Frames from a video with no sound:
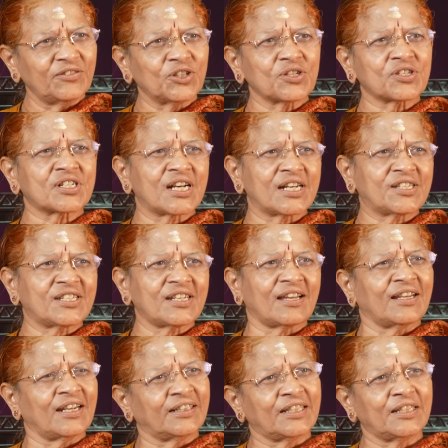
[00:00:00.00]
ஒரு ஸ்ட்ரெச்சை
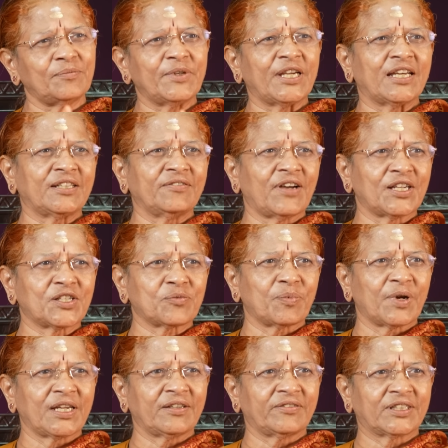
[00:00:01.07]
அட்டல் பிஹாரி
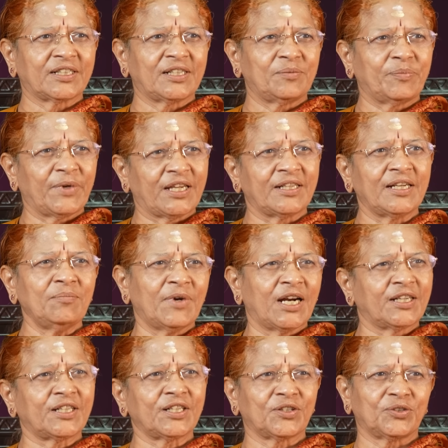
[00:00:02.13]
வாஜ்பாய் அவர்கள் பேரில்
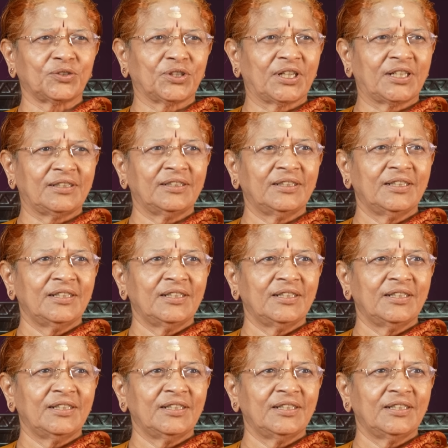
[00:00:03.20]
மாற்றி கொடுங்கள்